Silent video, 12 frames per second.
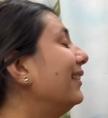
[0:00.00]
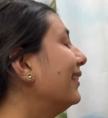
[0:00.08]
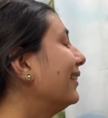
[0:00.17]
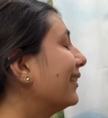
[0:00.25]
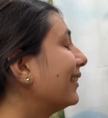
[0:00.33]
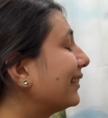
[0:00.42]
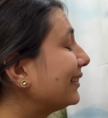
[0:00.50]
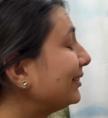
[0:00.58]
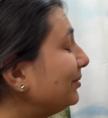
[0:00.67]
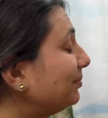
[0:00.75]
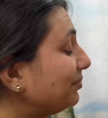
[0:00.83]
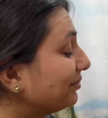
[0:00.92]
हंस मत जल्दी
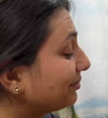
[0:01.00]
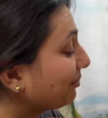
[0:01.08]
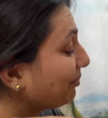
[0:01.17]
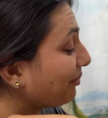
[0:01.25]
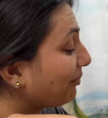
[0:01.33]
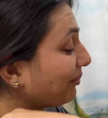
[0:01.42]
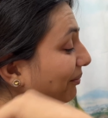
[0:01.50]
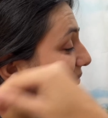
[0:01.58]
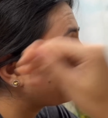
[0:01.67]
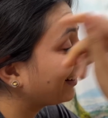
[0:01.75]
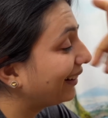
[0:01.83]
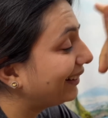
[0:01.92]
बोल क्या बोला तूने अभी
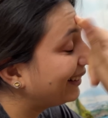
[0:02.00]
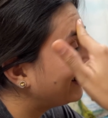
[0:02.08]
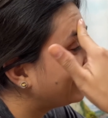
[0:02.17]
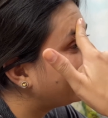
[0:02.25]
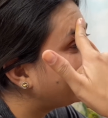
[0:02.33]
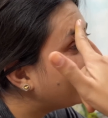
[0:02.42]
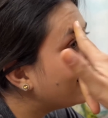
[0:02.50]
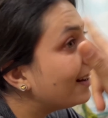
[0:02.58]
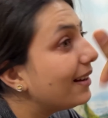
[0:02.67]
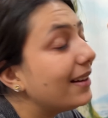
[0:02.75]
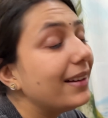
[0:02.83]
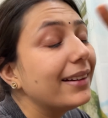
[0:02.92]

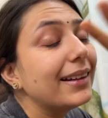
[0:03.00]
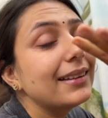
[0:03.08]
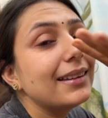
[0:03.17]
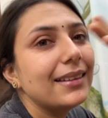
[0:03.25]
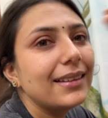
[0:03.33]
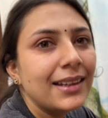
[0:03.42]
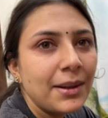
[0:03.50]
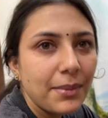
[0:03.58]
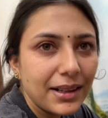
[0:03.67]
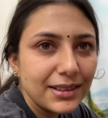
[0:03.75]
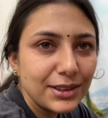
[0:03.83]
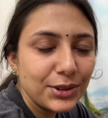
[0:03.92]
कि तीन दिन
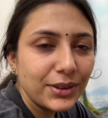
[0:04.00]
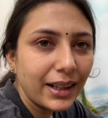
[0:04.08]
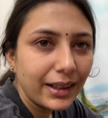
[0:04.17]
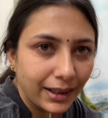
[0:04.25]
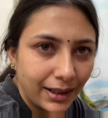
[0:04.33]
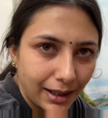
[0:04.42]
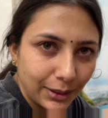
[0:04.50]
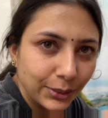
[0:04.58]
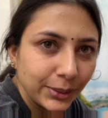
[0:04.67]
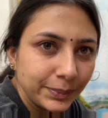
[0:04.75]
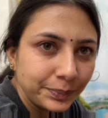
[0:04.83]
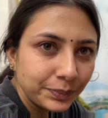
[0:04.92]
हिमाचल जो खाना है खा लो
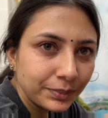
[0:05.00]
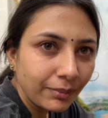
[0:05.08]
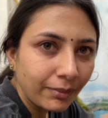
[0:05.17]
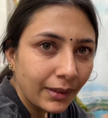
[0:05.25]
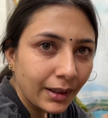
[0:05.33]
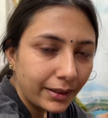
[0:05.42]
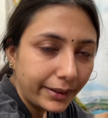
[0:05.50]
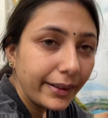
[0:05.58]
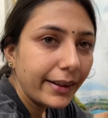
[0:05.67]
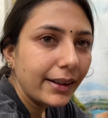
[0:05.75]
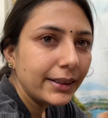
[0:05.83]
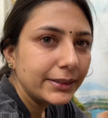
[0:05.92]
हाँ। ठीक
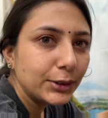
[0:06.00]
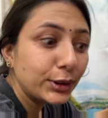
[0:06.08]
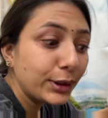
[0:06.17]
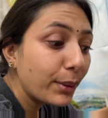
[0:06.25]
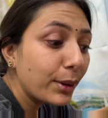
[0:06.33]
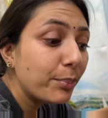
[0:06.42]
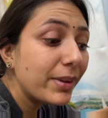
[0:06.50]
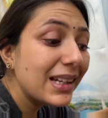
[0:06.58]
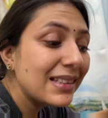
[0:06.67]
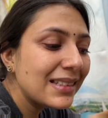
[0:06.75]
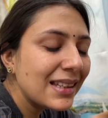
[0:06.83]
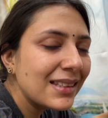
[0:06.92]
है उसके बाद
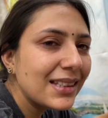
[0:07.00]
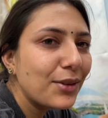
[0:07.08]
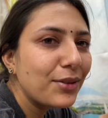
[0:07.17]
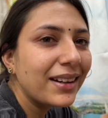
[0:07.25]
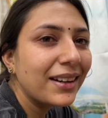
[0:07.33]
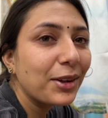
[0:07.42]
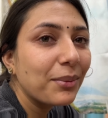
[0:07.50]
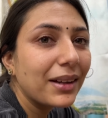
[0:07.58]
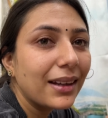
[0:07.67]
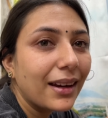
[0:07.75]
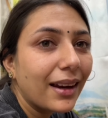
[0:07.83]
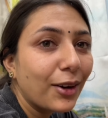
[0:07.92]
बीस दिन सिर्फ डिनर में
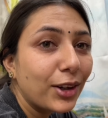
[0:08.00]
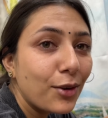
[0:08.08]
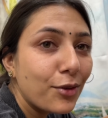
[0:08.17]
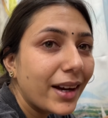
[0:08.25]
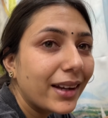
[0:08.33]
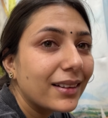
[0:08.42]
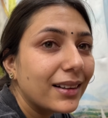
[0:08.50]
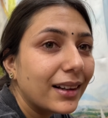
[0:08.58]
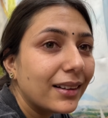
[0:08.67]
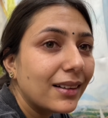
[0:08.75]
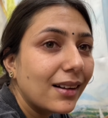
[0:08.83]
ही है और ये फाइनल है